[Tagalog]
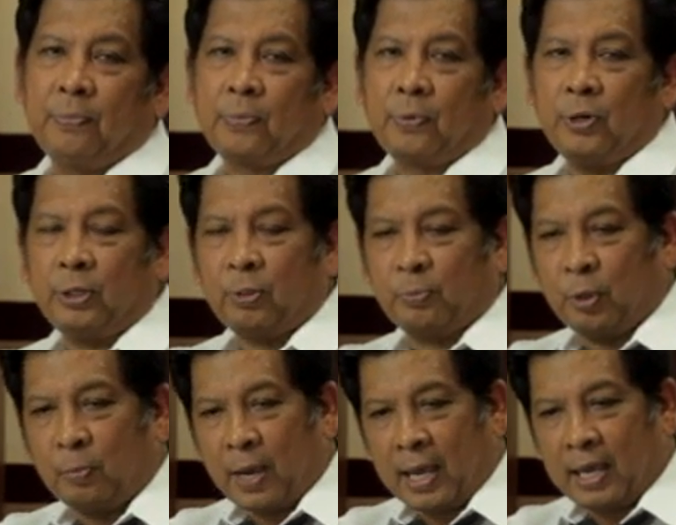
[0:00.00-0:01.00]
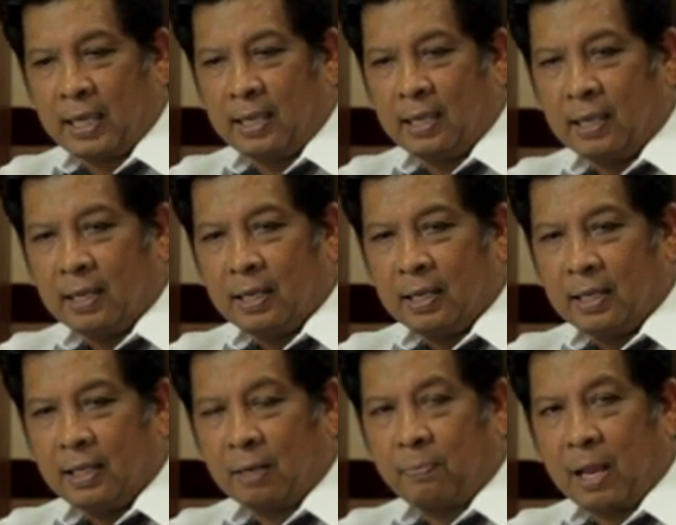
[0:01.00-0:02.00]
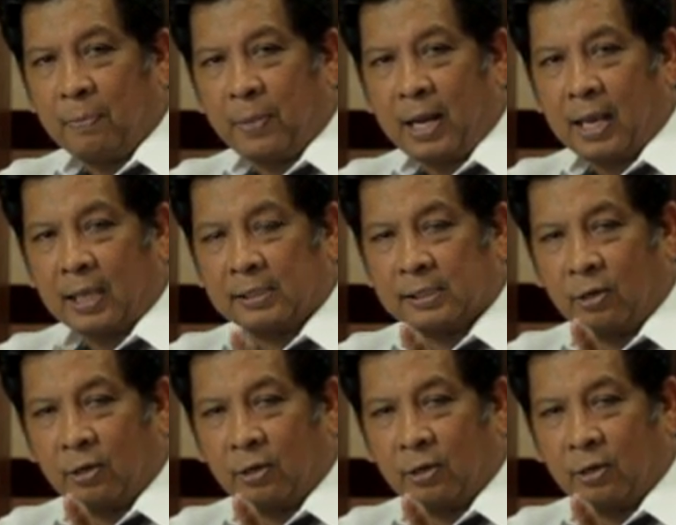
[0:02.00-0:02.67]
kung ito po ba ay nagpapalakas